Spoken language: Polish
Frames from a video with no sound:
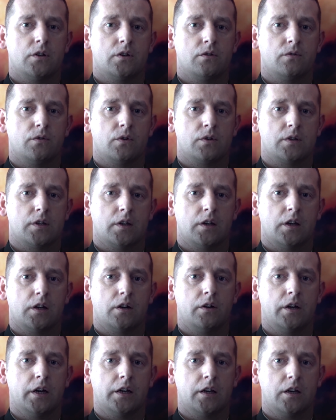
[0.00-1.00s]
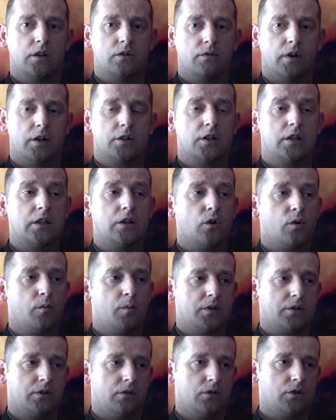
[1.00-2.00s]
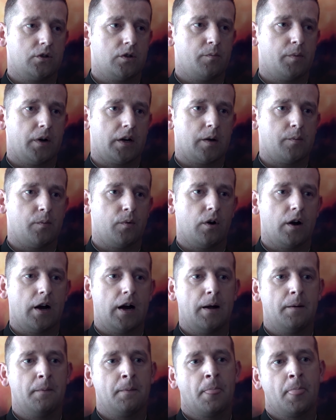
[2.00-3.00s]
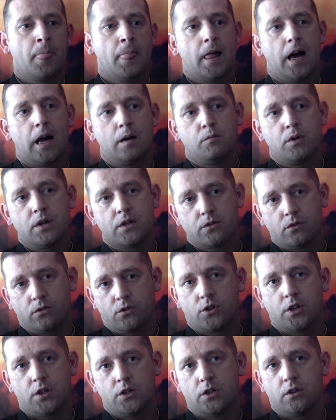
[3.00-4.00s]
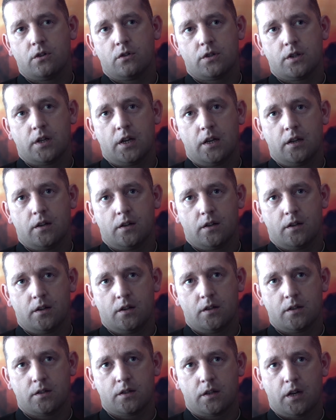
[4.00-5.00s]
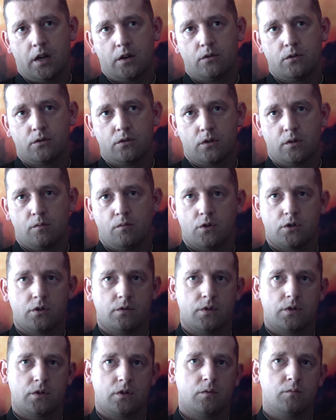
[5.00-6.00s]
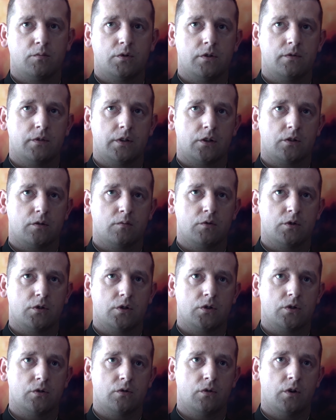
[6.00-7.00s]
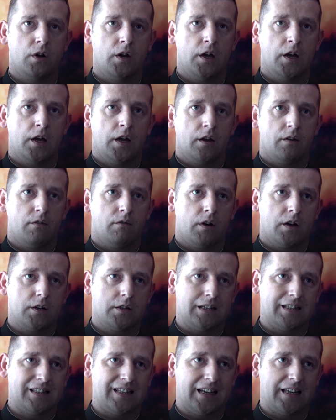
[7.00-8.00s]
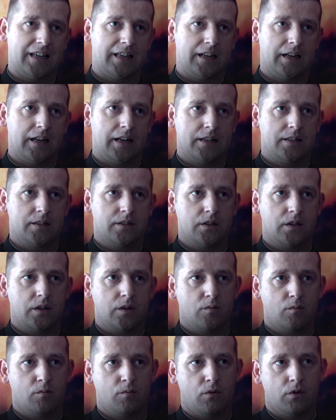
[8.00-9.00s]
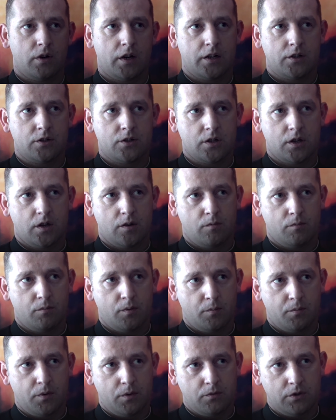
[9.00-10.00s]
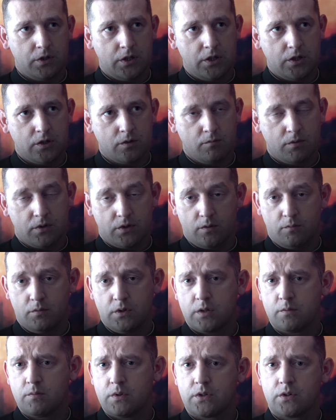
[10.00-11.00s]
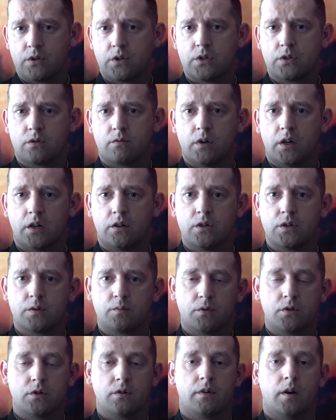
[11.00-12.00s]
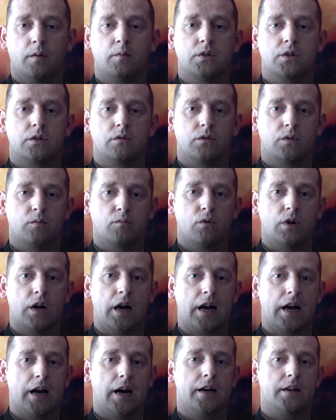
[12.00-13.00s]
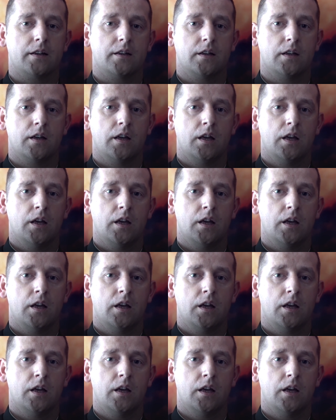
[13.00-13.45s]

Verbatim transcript: związanego, jakiejś właśnie nieobecności Pana Boga, albo jest to trzeci rodzaj e, strachu, który może wystąpić w naszym życiu, właśnie takiej relacji Boga, gdzie popełniliśmy, zrobiliśmy coś złego i spodziewamy się od Boga kary.